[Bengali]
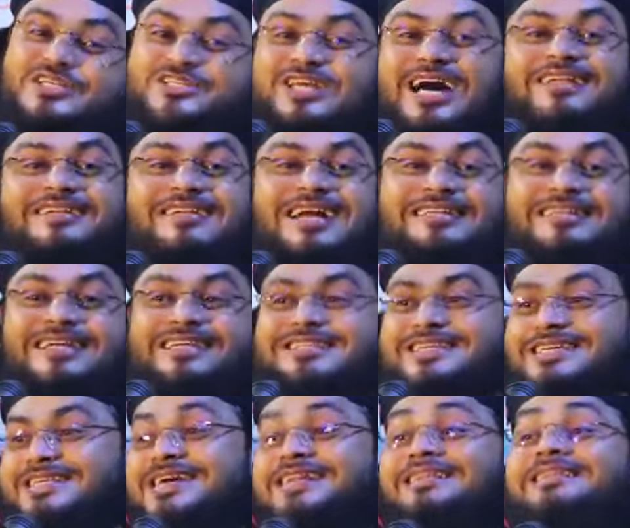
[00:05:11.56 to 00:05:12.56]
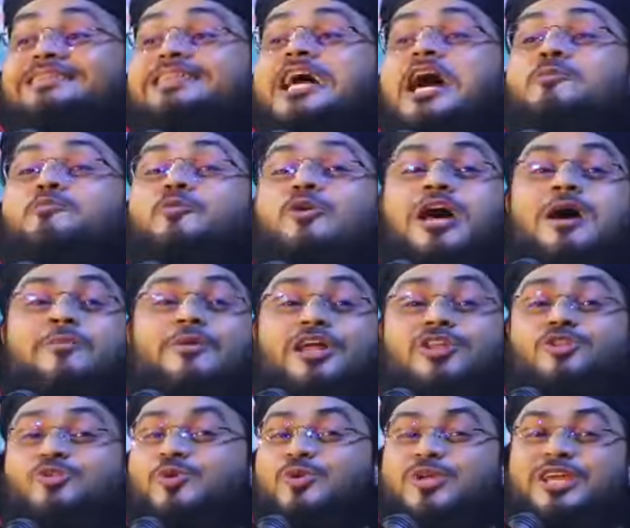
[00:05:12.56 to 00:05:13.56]
জান্নাতে ছিলেন তারপরে আবার
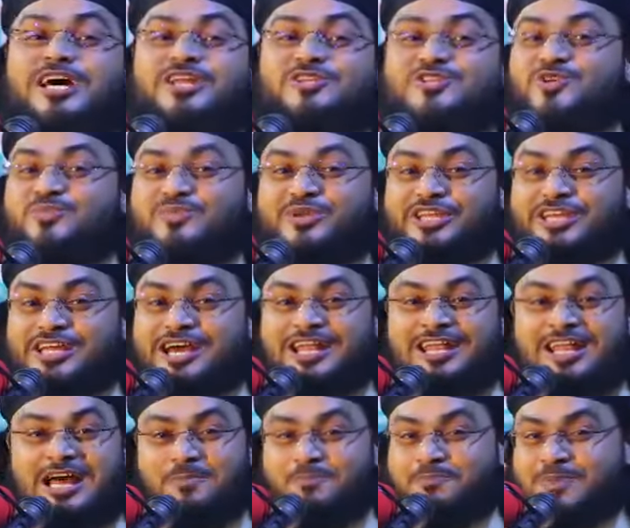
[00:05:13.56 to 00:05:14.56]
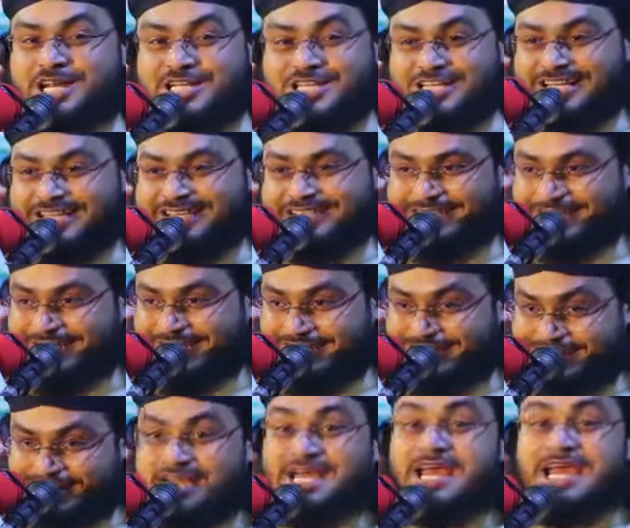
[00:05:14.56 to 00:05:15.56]
দুনিয়ার জমিনে আল্লাহ পাঠিয়ে দিলেন
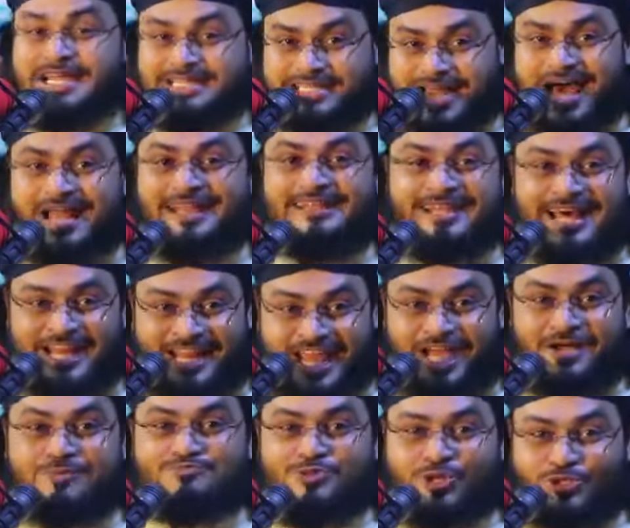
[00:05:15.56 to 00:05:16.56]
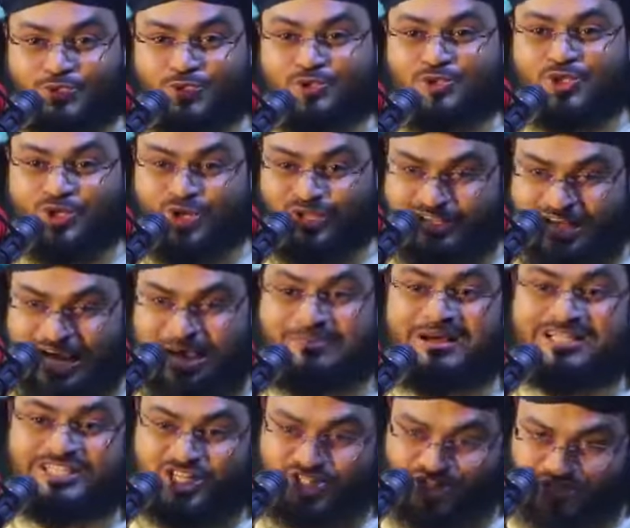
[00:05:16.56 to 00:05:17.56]
এটা আল্লাহর হেকমত কুদরত
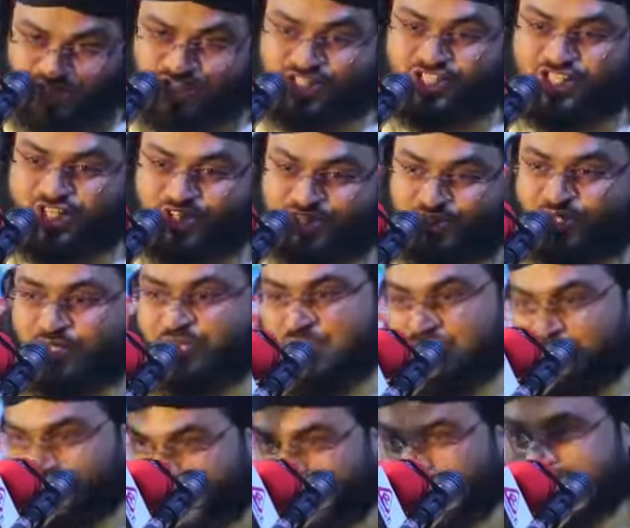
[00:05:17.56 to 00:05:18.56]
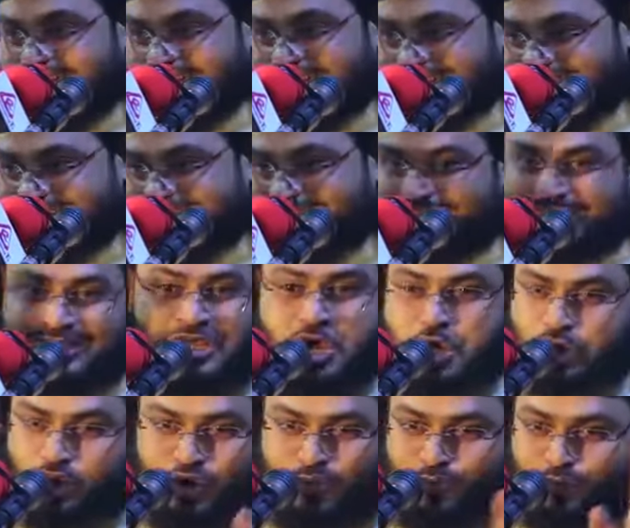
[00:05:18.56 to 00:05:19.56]
আমাদের সৃষ্টির জন্য পাঠিয়ে দিলেন
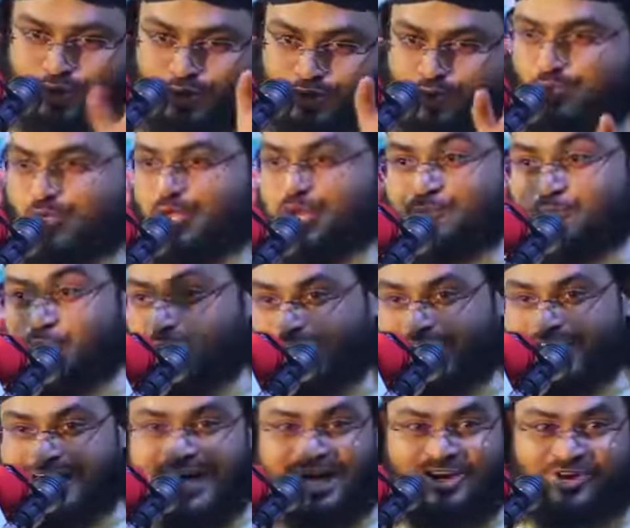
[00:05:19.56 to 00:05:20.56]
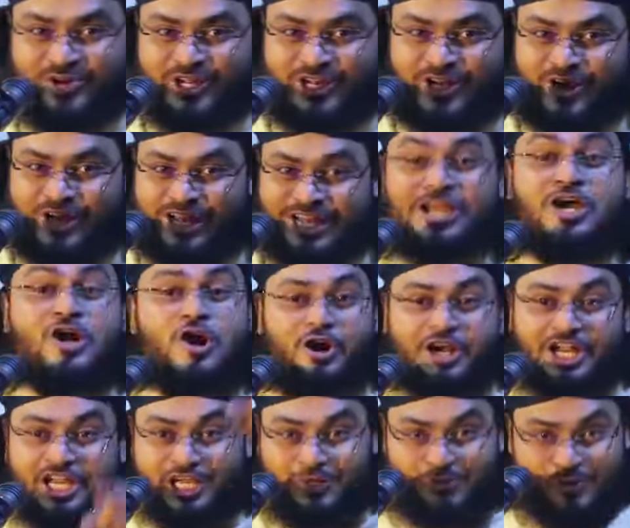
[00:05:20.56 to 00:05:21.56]
নবী রসুলের ভুলের কারণে নয়
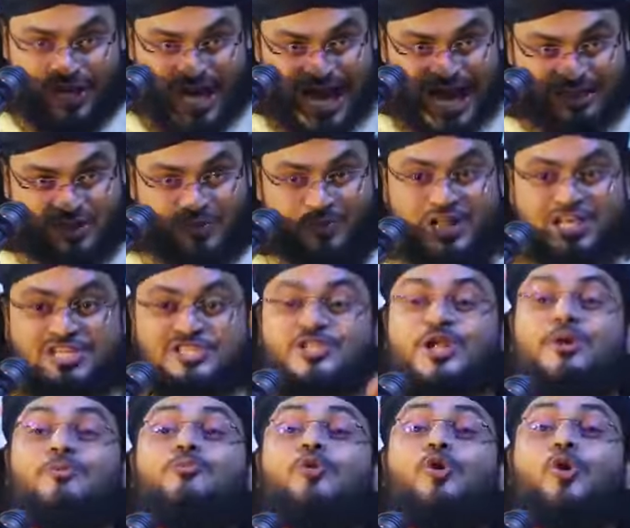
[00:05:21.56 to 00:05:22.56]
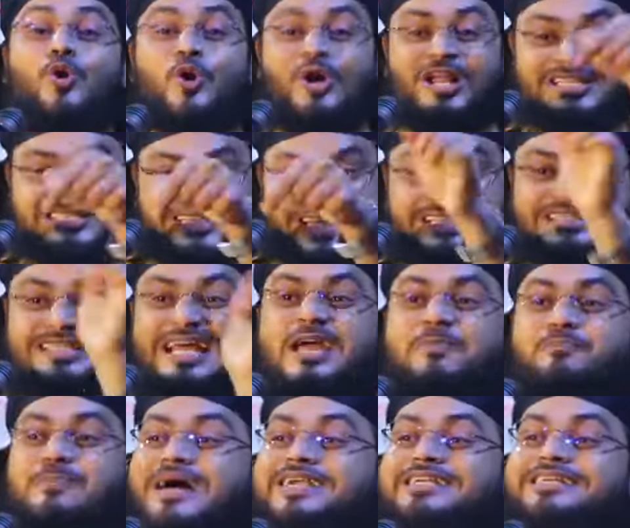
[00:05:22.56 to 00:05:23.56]
অনেকে বলে আদম আল ইসলাম ভুল করেছেন তাই
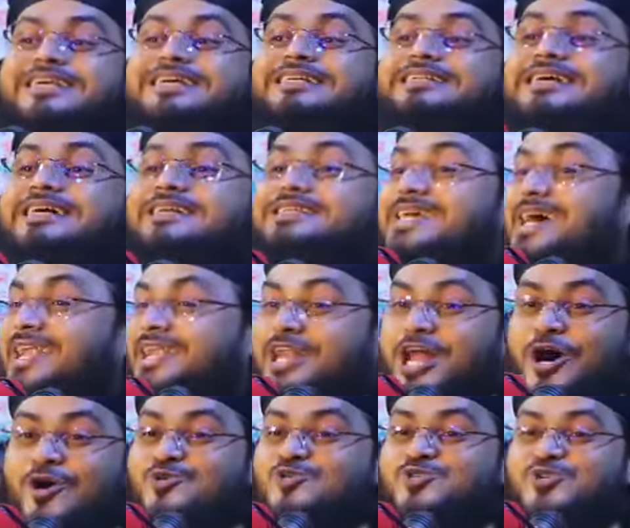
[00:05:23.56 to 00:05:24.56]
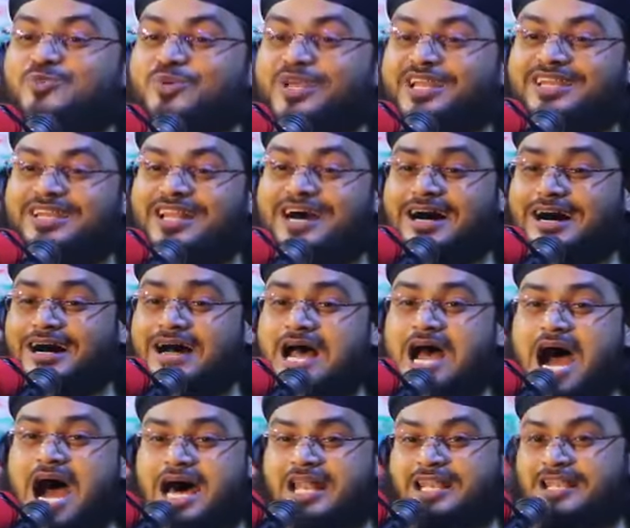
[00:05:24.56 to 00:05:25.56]
পাঠিয়ে দিয়েছেন নাওজুবিল্লা
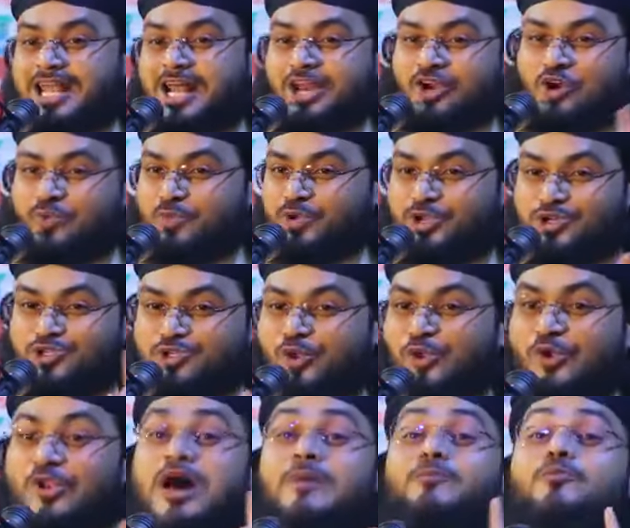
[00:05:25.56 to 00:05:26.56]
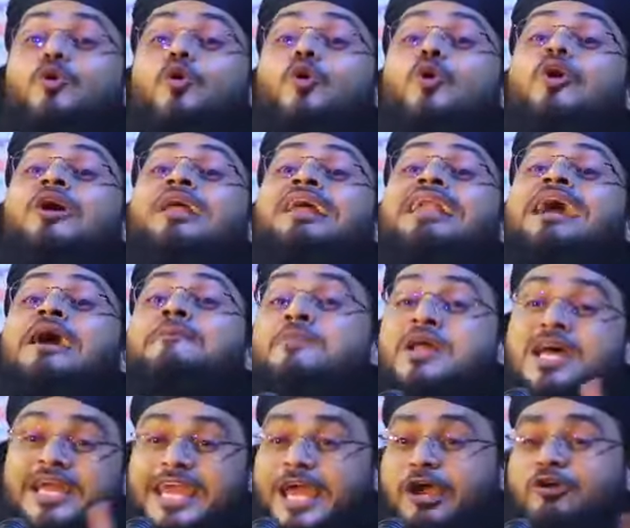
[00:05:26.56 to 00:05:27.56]
আল্লাহর নবী রসুল্লাহ ভুল করে না
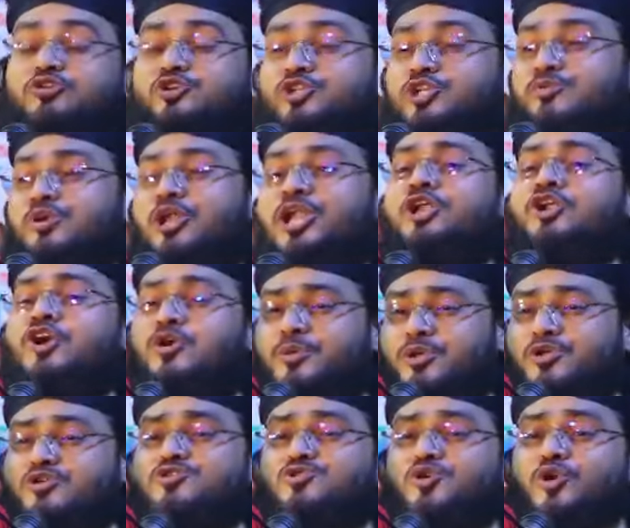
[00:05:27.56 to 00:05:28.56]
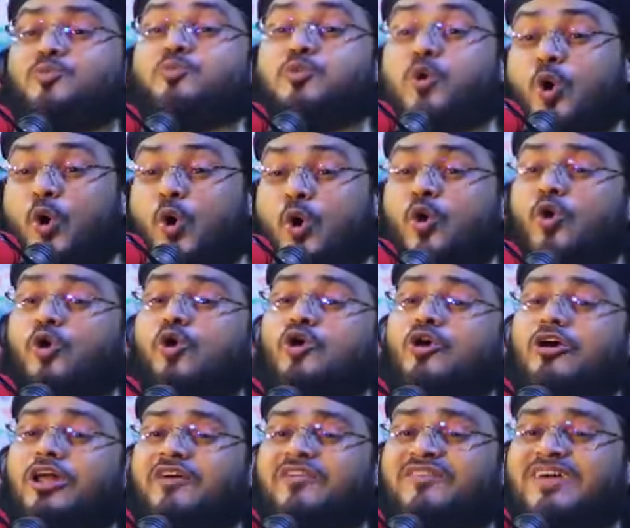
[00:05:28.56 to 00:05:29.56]
কেউ যদি বলে নবী রসুল ভুল
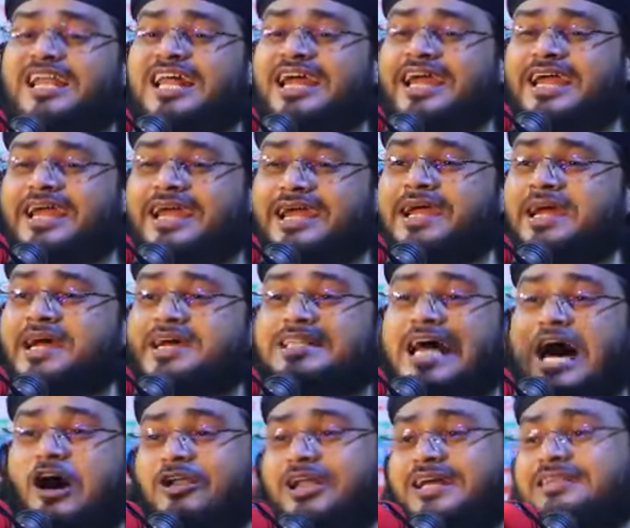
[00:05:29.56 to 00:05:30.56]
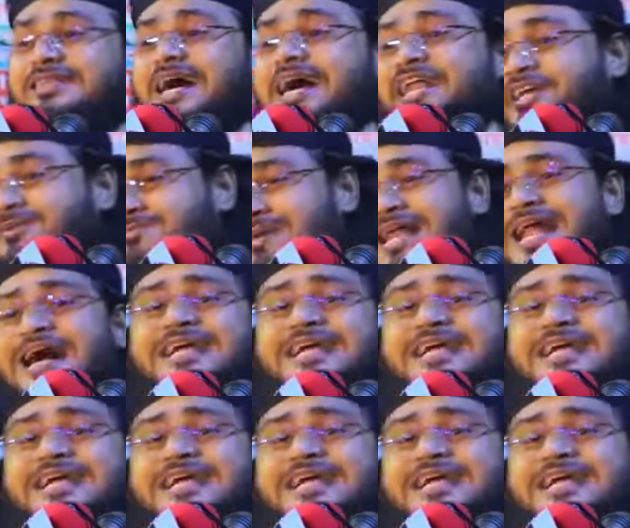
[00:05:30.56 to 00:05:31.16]
করে ফেলে তাহলে তার ইমান